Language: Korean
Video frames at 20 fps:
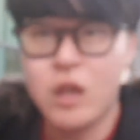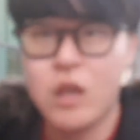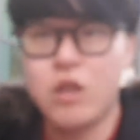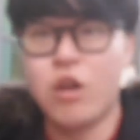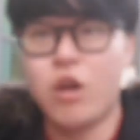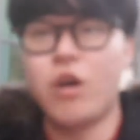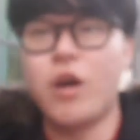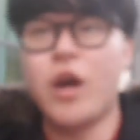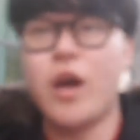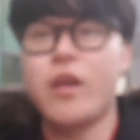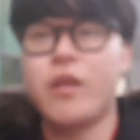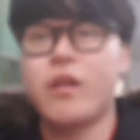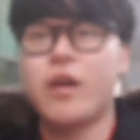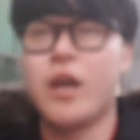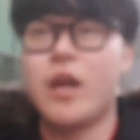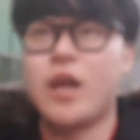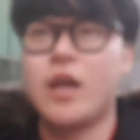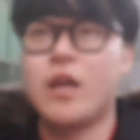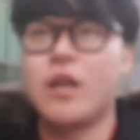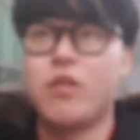
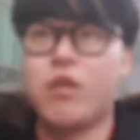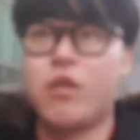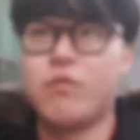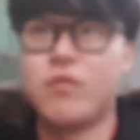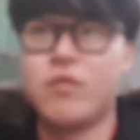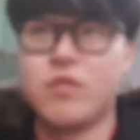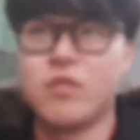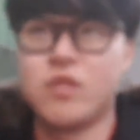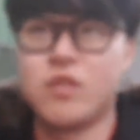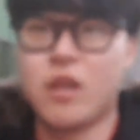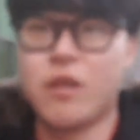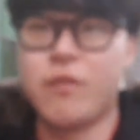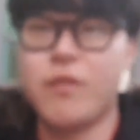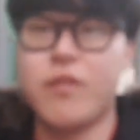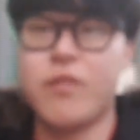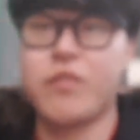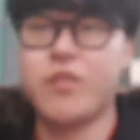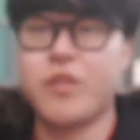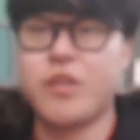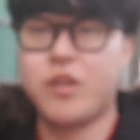영화가 너무
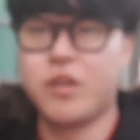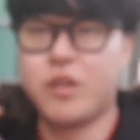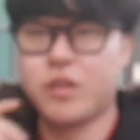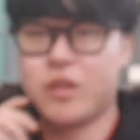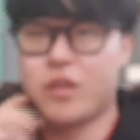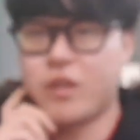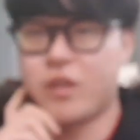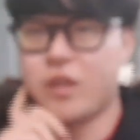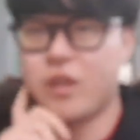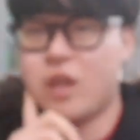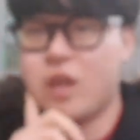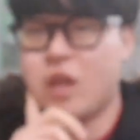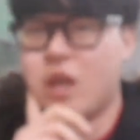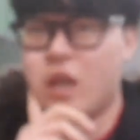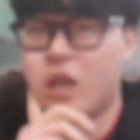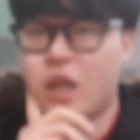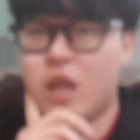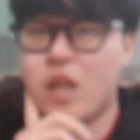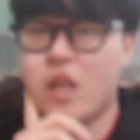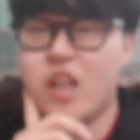재밌어요.
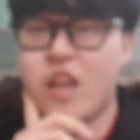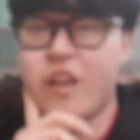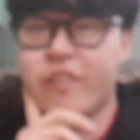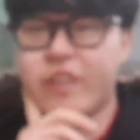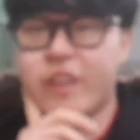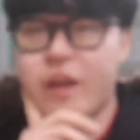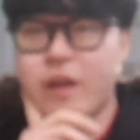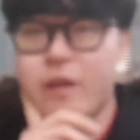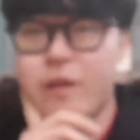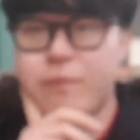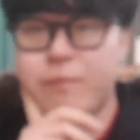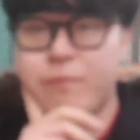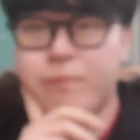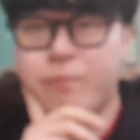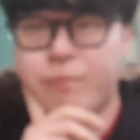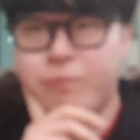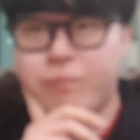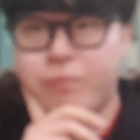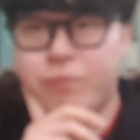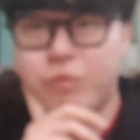
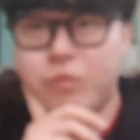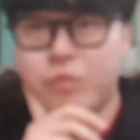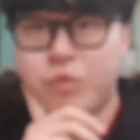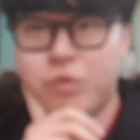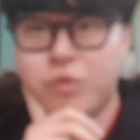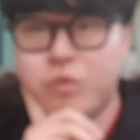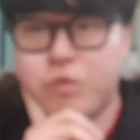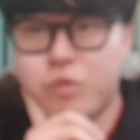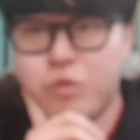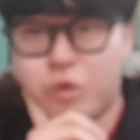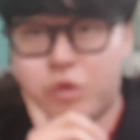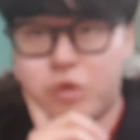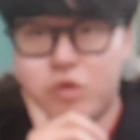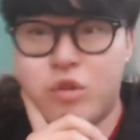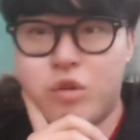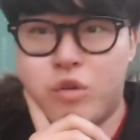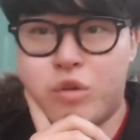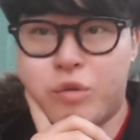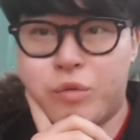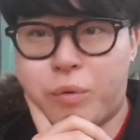킬링타임
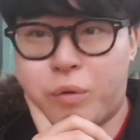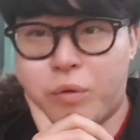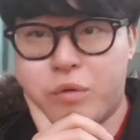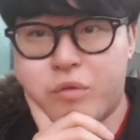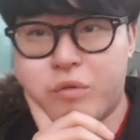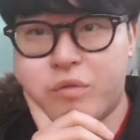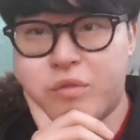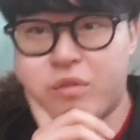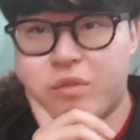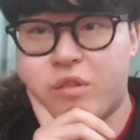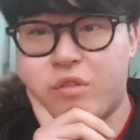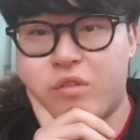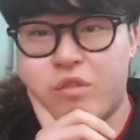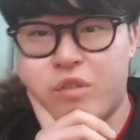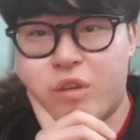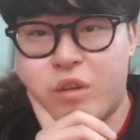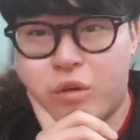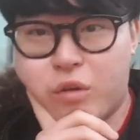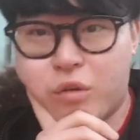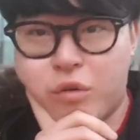용어로도 볼
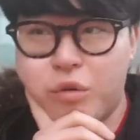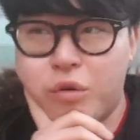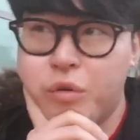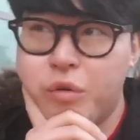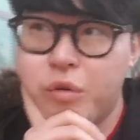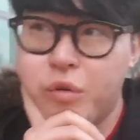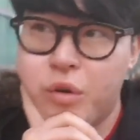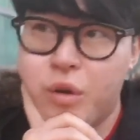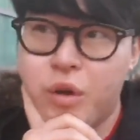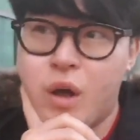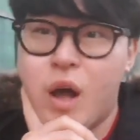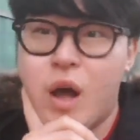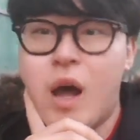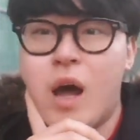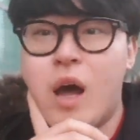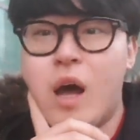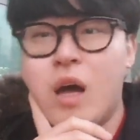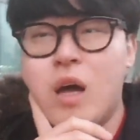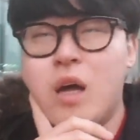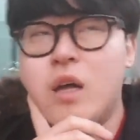수 있고
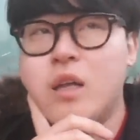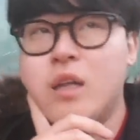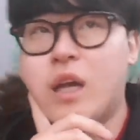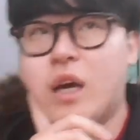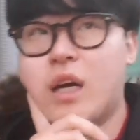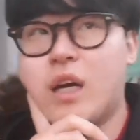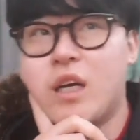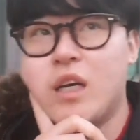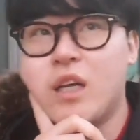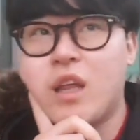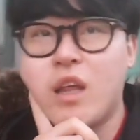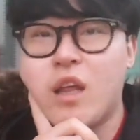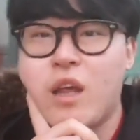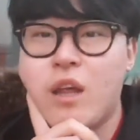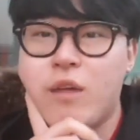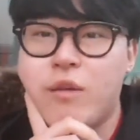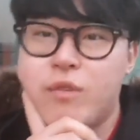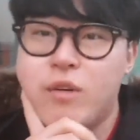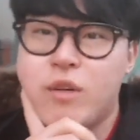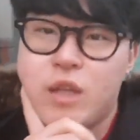약간
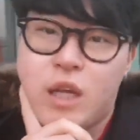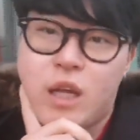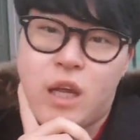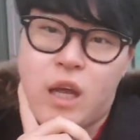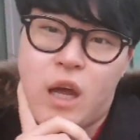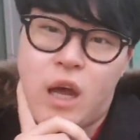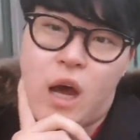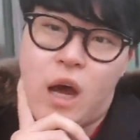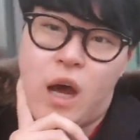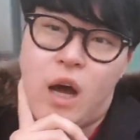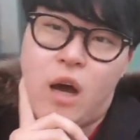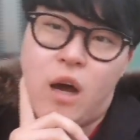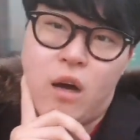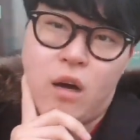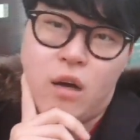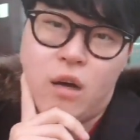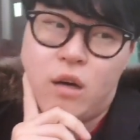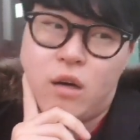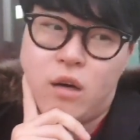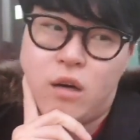기분이 어,
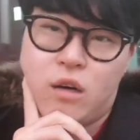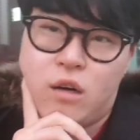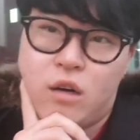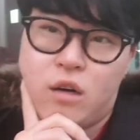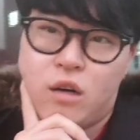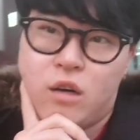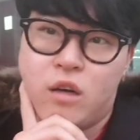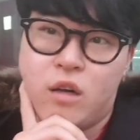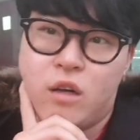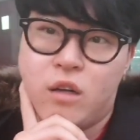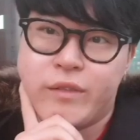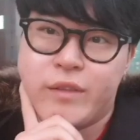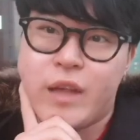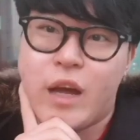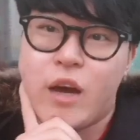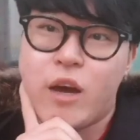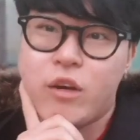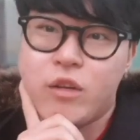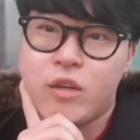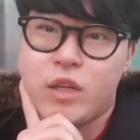아,
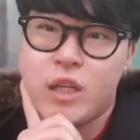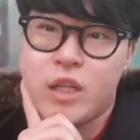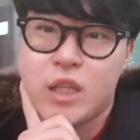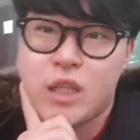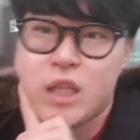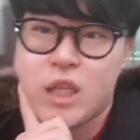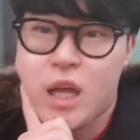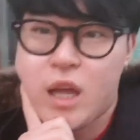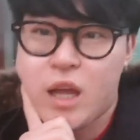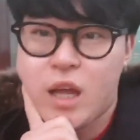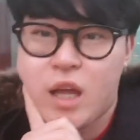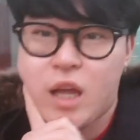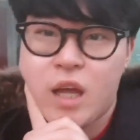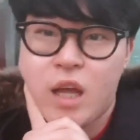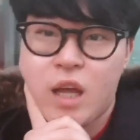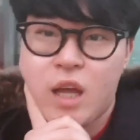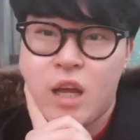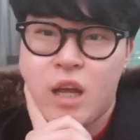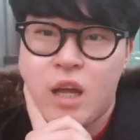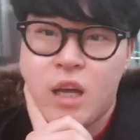다운일 때
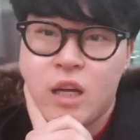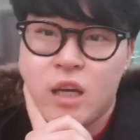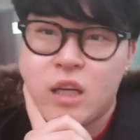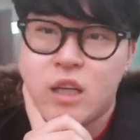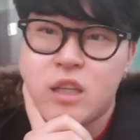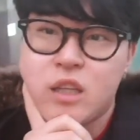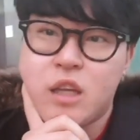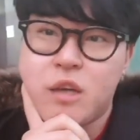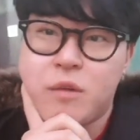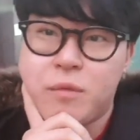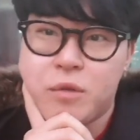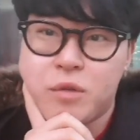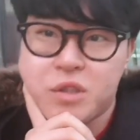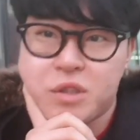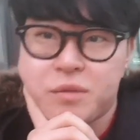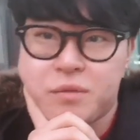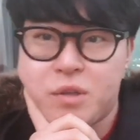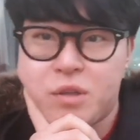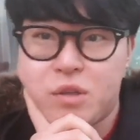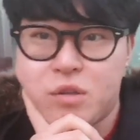그때
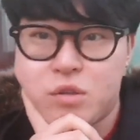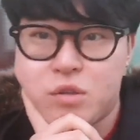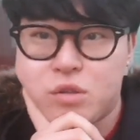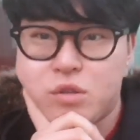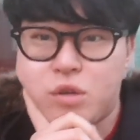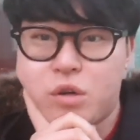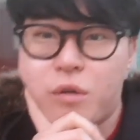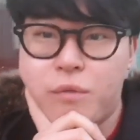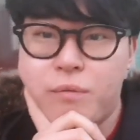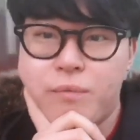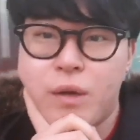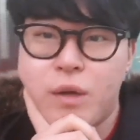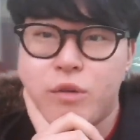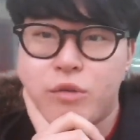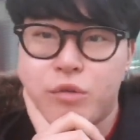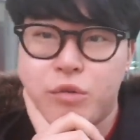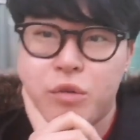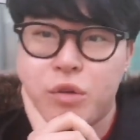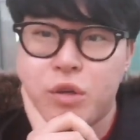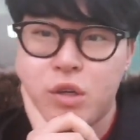보시면 정말
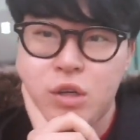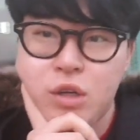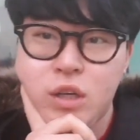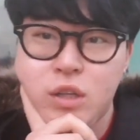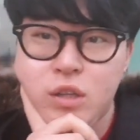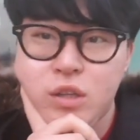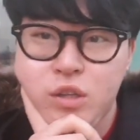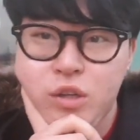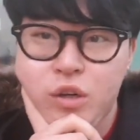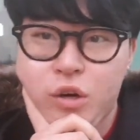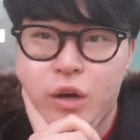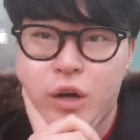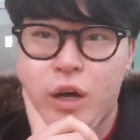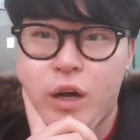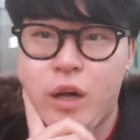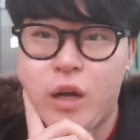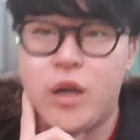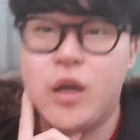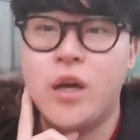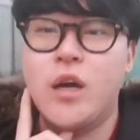좋을 것 같은
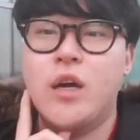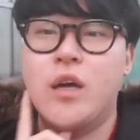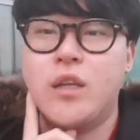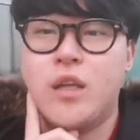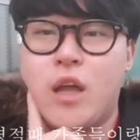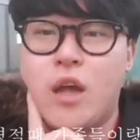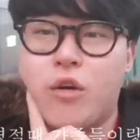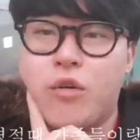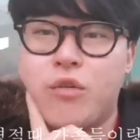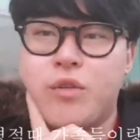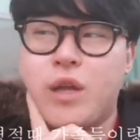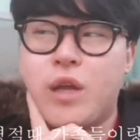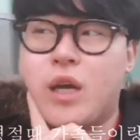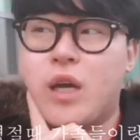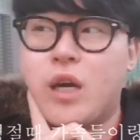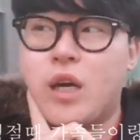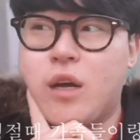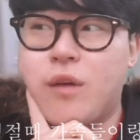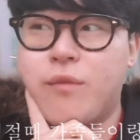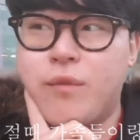영화라고
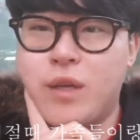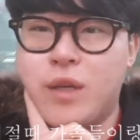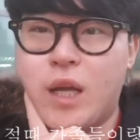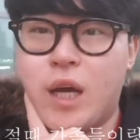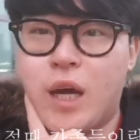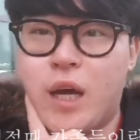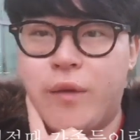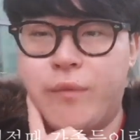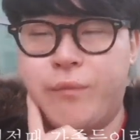생각합니다.